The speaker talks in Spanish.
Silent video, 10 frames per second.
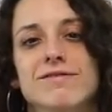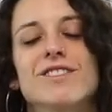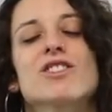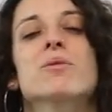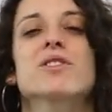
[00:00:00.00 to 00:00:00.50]

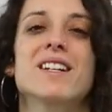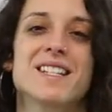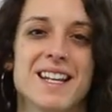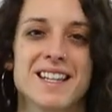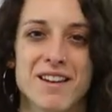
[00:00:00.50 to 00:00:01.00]
Nos vemos en el
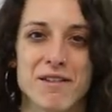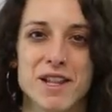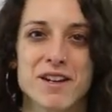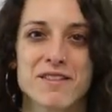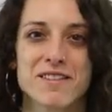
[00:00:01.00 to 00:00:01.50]
siguiente
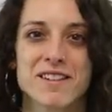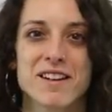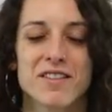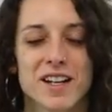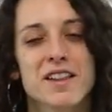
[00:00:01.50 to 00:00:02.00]
vídeo.
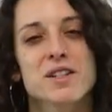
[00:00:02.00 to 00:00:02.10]
¡Feliz